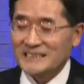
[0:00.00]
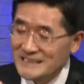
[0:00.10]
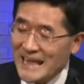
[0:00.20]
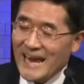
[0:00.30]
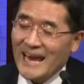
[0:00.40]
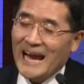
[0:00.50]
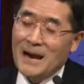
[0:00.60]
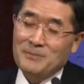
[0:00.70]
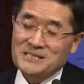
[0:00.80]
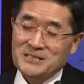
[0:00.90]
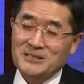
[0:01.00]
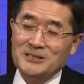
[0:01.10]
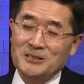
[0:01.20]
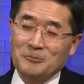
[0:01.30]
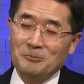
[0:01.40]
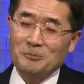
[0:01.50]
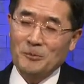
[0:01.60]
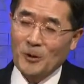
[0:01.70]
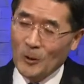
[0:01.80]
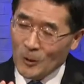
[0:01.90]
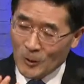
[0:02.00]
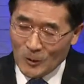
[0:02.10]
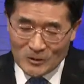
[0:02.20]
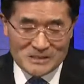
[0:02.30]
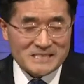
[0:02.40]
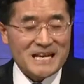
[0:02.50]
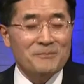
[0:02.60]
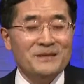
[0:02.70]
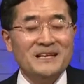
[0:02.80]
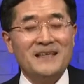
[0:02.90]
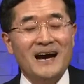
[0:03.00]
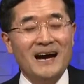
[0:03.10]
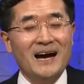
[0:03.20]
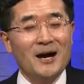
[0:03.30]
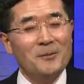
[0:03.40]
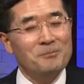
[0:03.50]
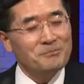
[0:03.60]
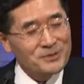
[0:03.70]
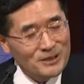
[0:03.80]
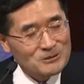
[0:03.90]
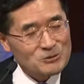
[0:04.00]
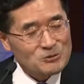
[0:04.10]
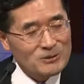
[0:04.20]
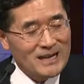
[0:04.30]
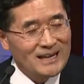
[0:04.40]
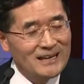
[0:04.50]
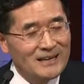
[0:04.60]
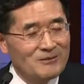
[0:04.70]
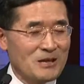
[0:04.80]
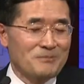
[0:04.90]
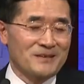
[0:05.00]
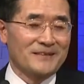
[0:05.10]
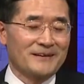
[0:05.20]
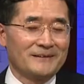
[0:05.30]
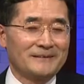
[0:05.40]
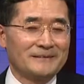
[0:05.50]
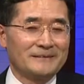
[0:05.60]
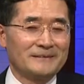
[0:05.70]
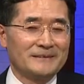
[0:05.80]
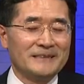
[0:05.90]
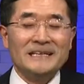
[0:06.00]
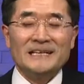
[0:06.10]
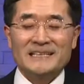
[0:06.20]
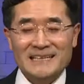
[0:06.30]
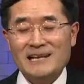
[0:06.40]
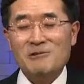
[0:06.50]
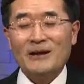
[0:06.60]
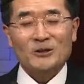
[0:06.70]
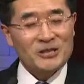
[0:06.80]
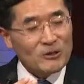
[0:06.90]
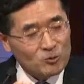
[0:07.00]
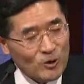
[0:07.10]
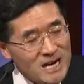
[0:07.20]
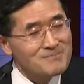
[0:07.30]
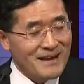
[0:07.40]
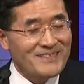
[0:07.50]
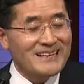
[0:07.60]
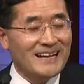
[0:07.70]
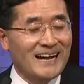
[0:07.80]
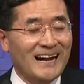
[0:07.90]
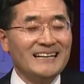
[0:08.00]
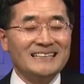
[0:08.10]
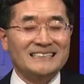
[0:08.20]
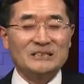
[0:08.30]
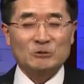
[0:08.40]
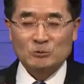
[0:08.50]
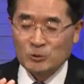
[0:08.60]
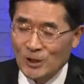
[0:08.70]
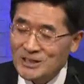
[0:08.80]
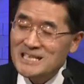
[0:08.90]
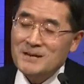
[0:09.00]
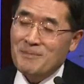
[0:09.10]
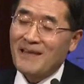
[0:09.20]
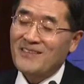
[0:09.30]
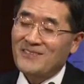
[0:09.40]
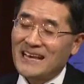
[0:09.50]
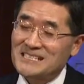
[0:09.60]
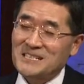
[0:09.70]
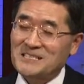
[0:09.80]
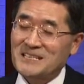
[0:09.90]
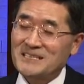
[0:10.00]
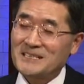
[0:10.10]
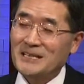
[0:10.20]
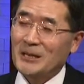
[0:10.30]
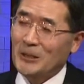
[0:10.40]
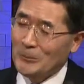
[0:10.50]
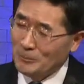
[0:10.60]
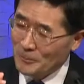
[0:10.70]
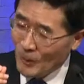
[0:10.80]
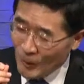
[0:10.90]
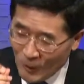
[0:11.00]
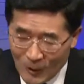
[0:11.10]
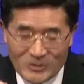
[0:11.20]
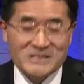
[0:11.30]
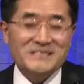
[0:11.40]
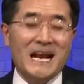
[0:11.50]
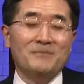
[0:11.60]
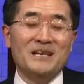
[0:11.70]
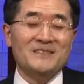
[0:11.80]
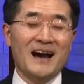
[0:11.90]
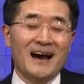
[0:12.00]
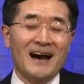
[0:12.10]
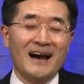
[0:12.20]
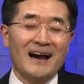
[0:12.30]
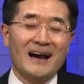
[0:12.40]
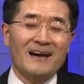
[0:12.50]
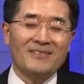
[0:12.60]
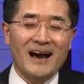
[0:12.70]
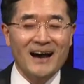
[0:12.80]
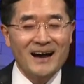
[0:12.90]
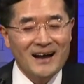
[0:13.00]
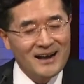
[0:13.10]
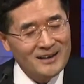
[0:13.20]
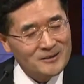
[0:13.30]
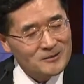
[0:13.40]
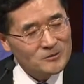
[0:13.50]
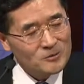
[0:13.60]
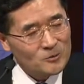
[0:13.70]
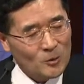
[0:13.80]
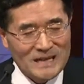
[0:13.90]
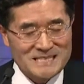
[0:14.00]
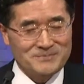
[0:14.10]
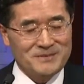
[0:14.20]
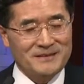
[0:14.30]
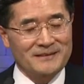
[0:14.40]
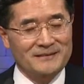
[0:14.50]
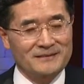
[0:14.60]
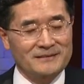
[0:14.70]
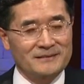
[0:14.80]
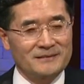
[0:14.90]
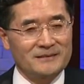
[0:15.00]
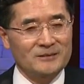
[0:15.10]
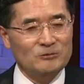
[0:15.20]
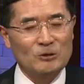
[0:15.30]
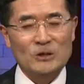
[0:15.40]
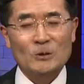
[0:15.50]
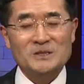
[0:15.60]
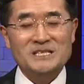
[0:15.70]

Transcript: 은혜 앞에서는 모든 사람들이 다 평준화됩니다. 인간이 과연 어떻게 구원을 받는가? 그 구원을 받는 데 있어서는 모든 사람들이 다, 다 똑같습니다. 구원은